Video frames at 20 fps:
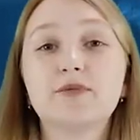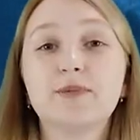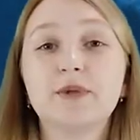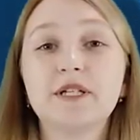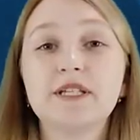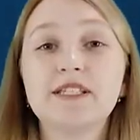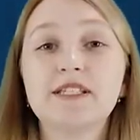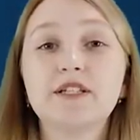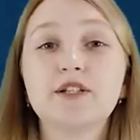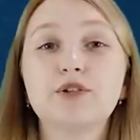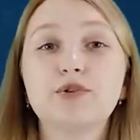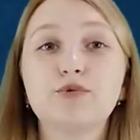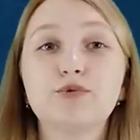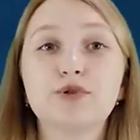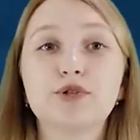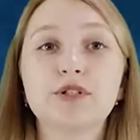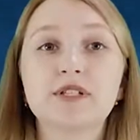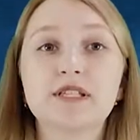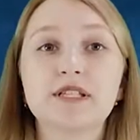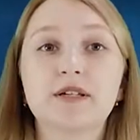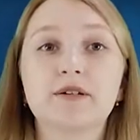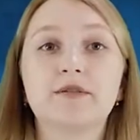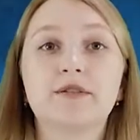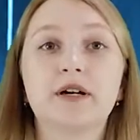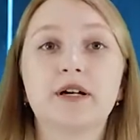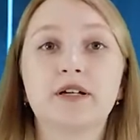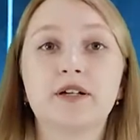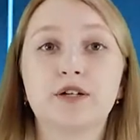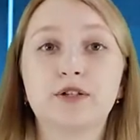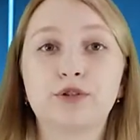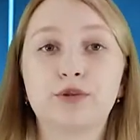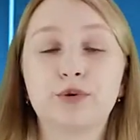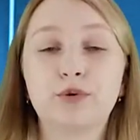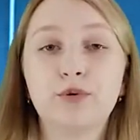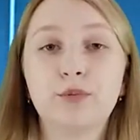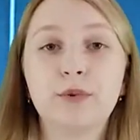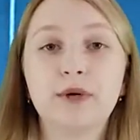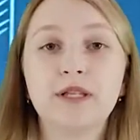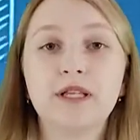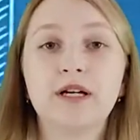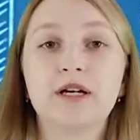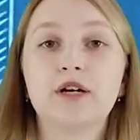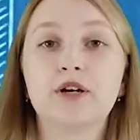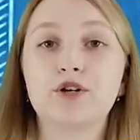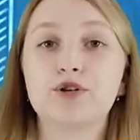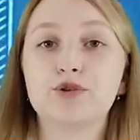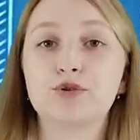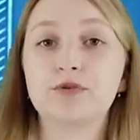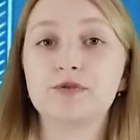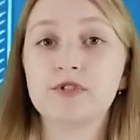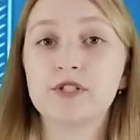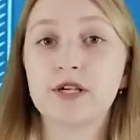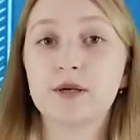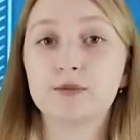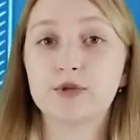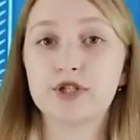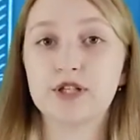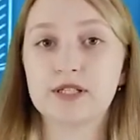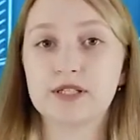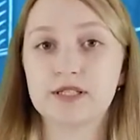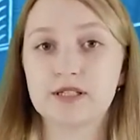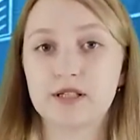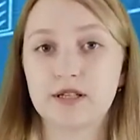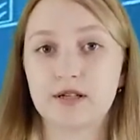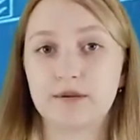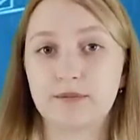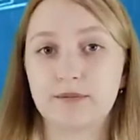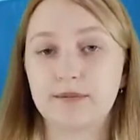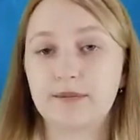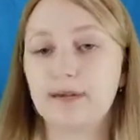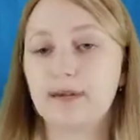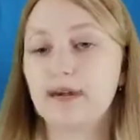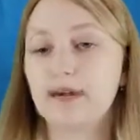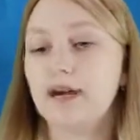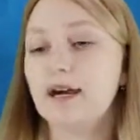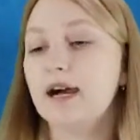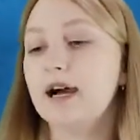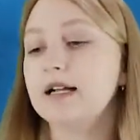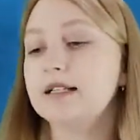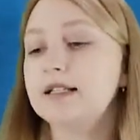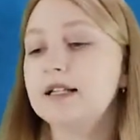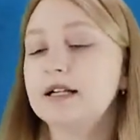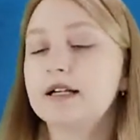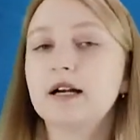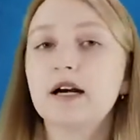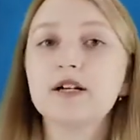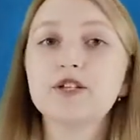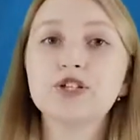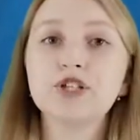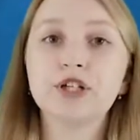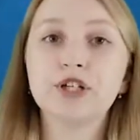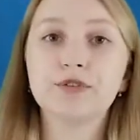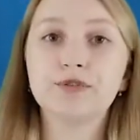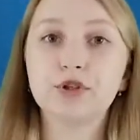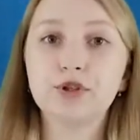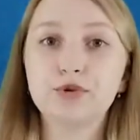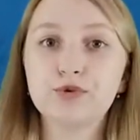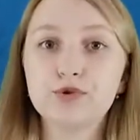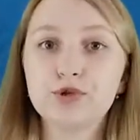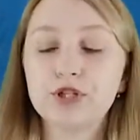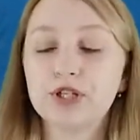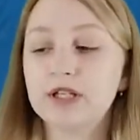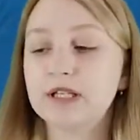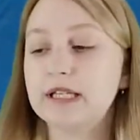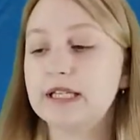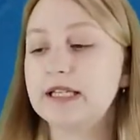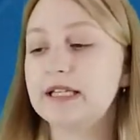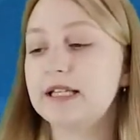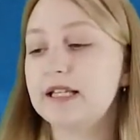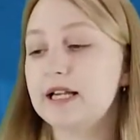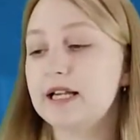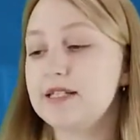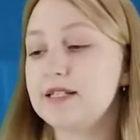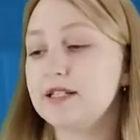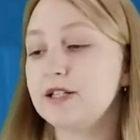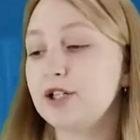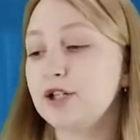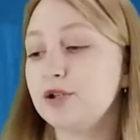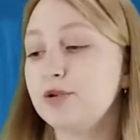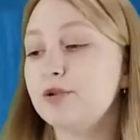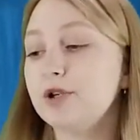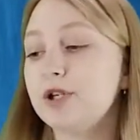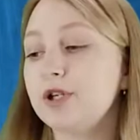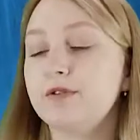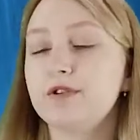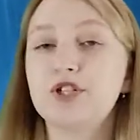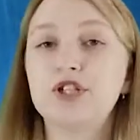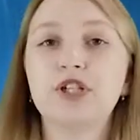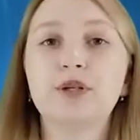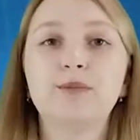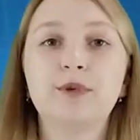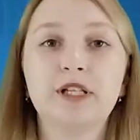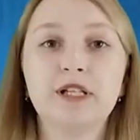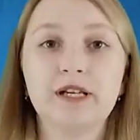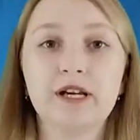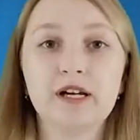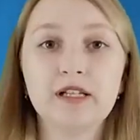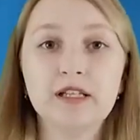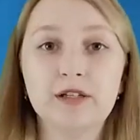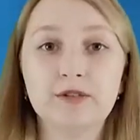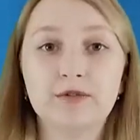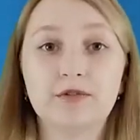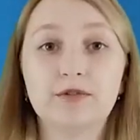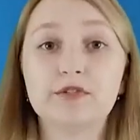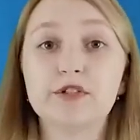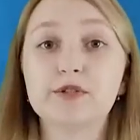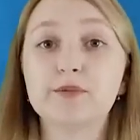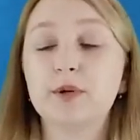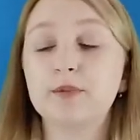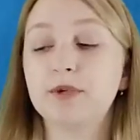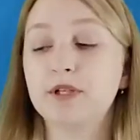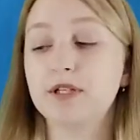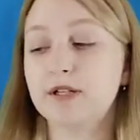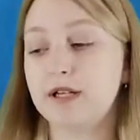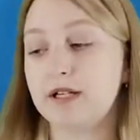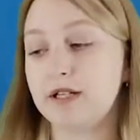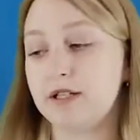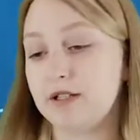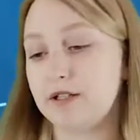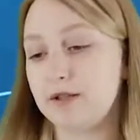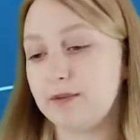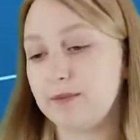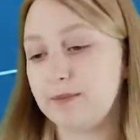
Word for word: вблизи Тушинского аэродрома на Хорошовском шоссе. Однокашник Витушкина Геннадий Григорьевич Емельянов вспоминает.